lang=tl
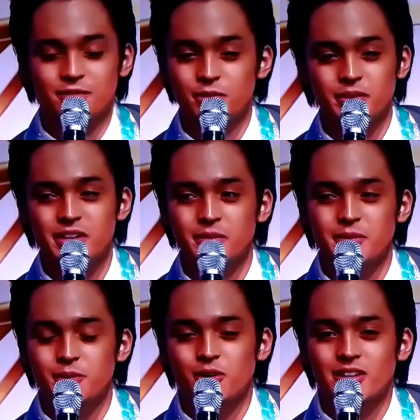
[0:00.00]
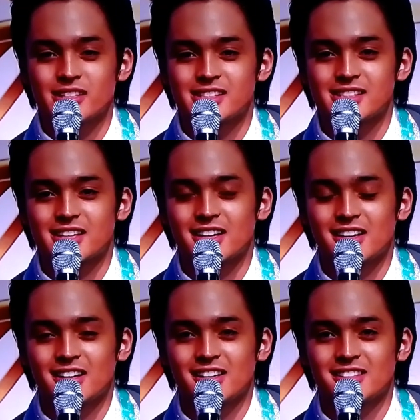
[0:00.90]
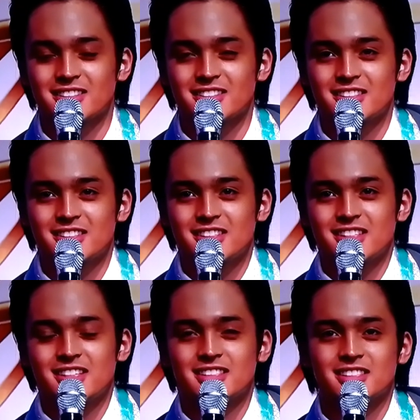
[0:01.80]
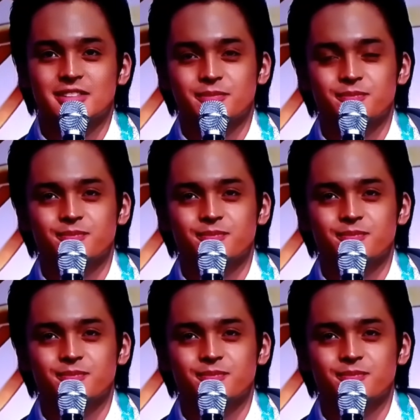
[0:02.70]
for me naman po, it's, uh, let's see,